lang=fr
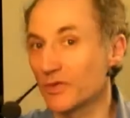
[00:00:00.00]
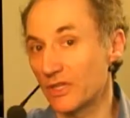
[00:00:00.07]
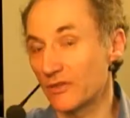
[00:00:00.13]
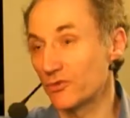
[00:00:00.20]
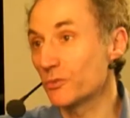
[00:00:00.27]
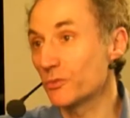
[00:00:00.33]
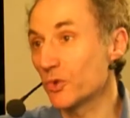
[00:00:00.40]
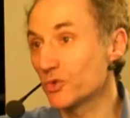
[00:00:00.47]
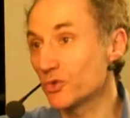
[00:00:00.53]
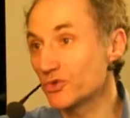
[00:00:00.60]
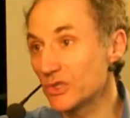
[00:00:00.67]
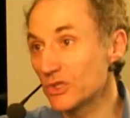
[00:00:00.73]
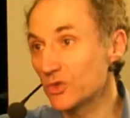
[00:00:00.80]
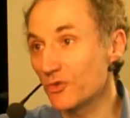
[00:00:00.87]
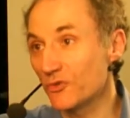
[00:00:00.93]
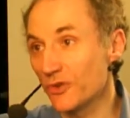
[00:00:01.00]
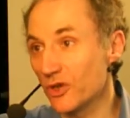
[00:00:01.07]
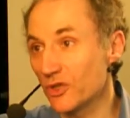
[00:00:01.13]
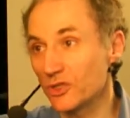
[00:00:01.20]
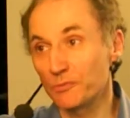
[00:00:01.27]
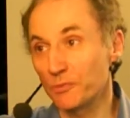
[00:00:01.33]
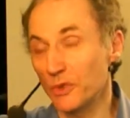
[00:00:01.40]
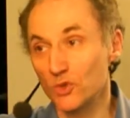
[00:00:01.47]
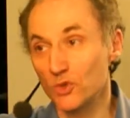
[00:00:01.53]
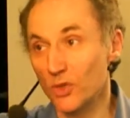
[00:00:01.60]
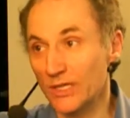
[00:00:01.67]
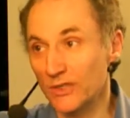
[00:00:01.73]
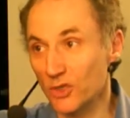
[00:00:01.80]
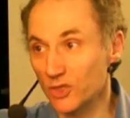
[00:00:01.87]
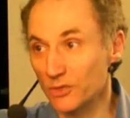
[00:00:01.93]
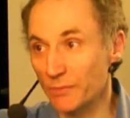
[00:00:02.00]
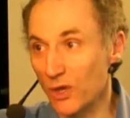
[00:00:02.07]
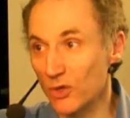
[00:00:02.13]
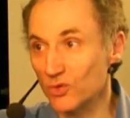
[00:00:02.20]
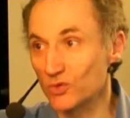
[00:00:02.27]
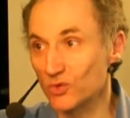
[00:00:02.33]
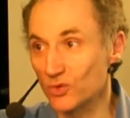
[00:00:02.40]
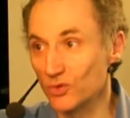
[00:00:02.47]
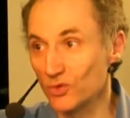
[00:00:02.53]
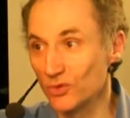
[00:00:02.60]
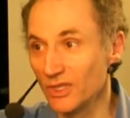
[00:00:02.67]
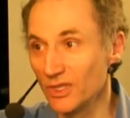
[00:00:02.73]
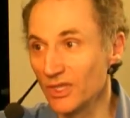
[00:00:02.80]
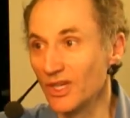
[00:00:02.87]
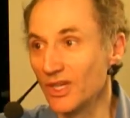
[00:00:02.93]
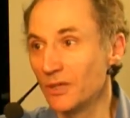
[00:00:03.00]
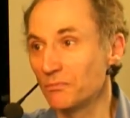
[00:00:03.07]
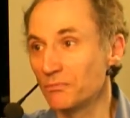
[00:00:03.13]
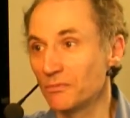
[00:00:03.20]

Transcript: Tu es venu prononcer une mhm. conférence, pas sur la transparence du tout. Pas du